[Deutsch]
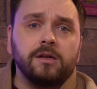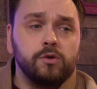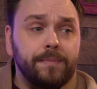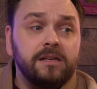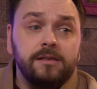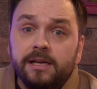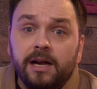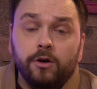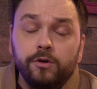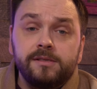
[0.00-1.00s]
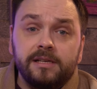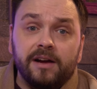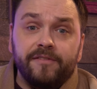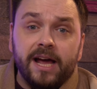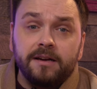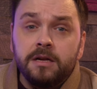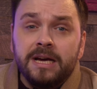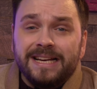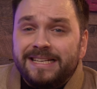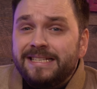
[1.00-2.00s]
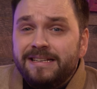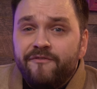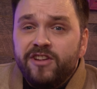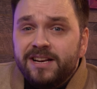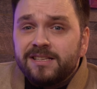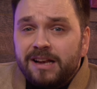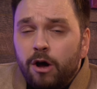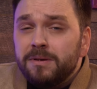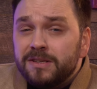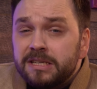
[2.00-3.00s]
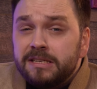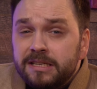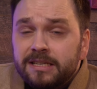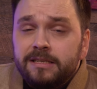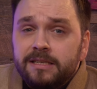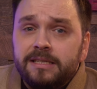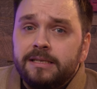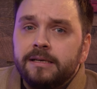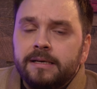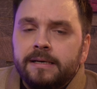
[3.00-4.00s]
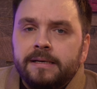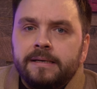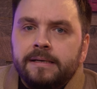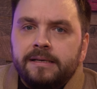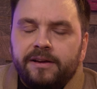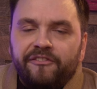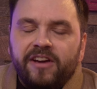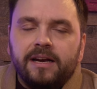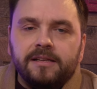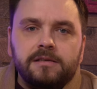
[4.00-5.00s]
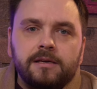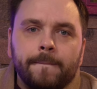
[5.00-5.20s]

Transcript: Sobald die Dinger günstiger werden, wird es, glaube ich, richtig, richtig gefährlich.